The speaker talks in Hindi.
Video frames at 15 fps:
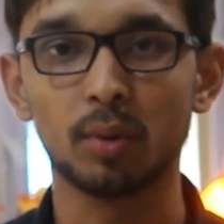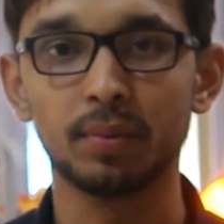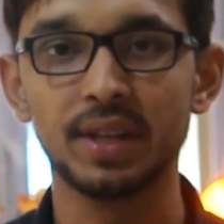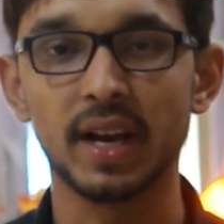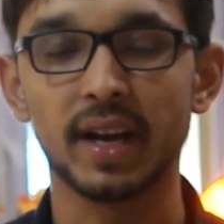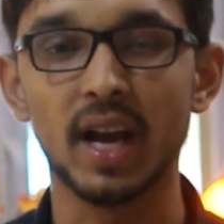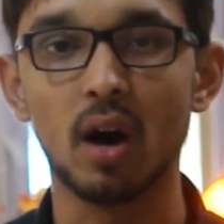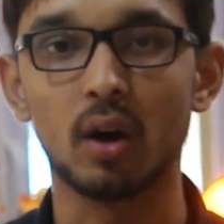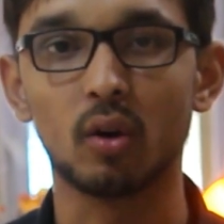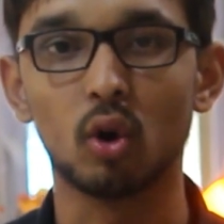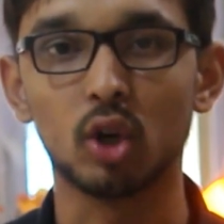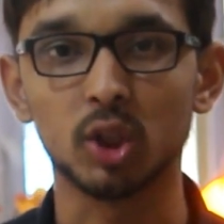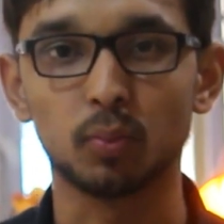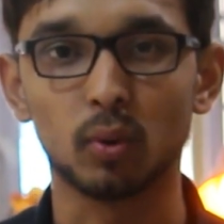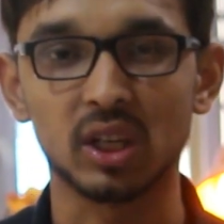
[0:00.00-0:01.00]
भी दिया गया
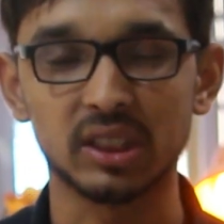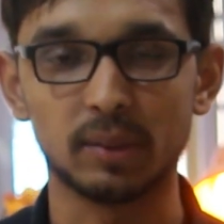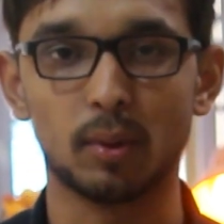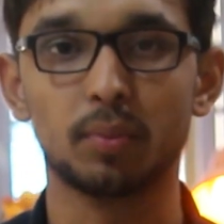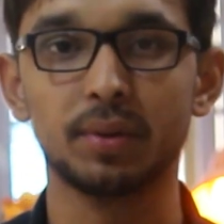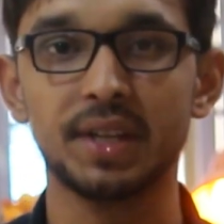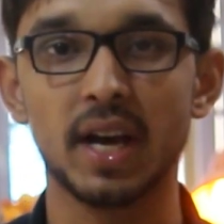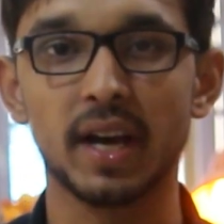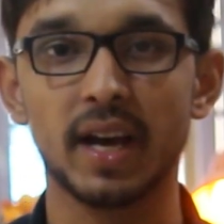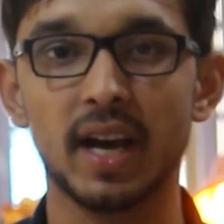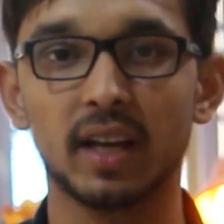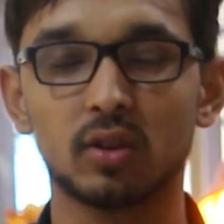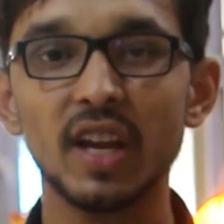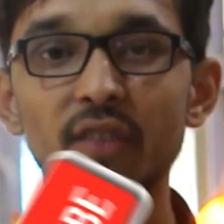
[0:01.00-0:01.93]
और स्पोर्ट का सपोर्ट भी दिया गया है